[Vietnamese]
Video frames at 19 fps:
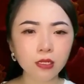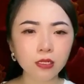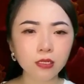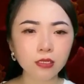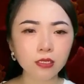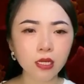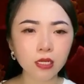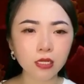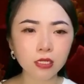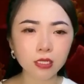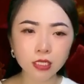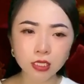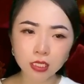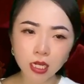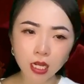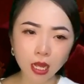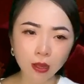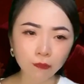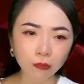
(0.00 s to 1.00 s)
Nhưng
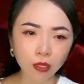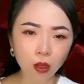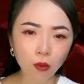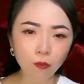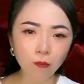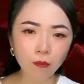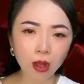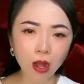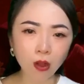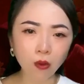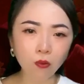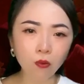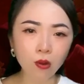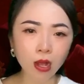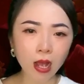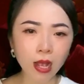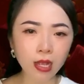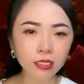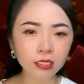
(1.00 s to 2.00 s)
chiếc cặp tóc mà
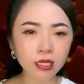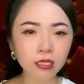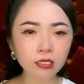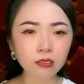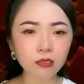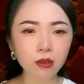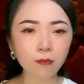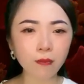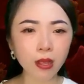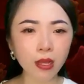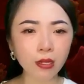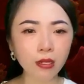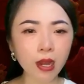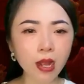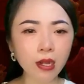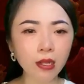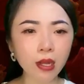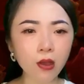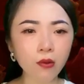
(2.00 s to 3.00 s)
cô gái trên giường bệnh
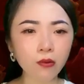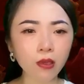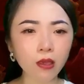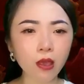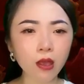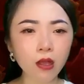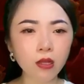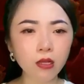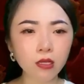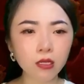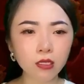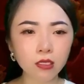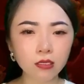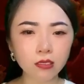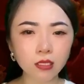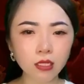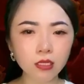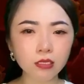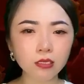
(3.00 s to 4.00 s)
đang đeo kia
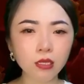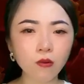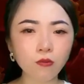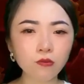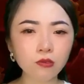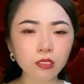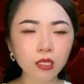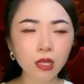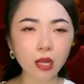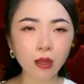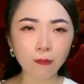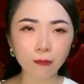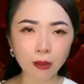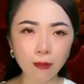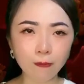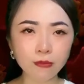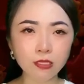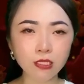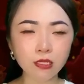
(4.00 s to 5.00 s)
rất giống chiếc cặp
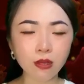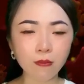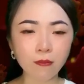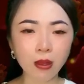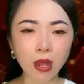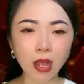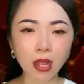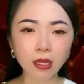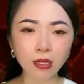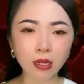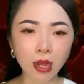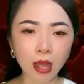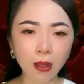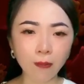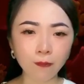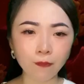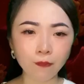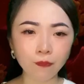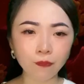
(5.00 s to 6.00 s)
năm xưa mà anh
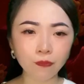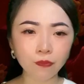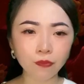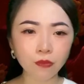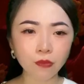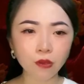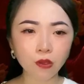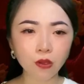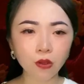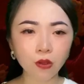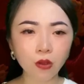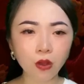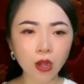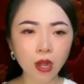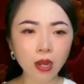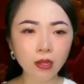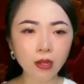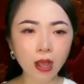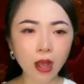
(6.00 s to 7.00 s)
làm. Có
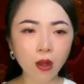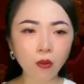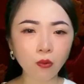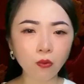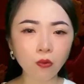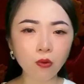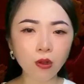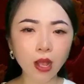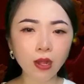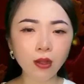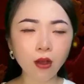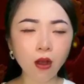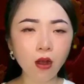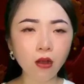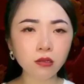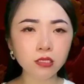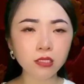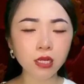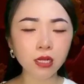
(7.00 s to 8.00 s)
lẽ nào cô gái
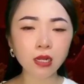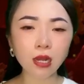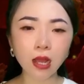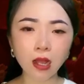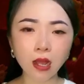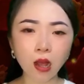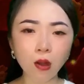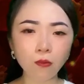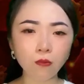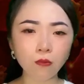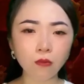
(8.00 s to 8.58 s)
đó chính là Ngọc?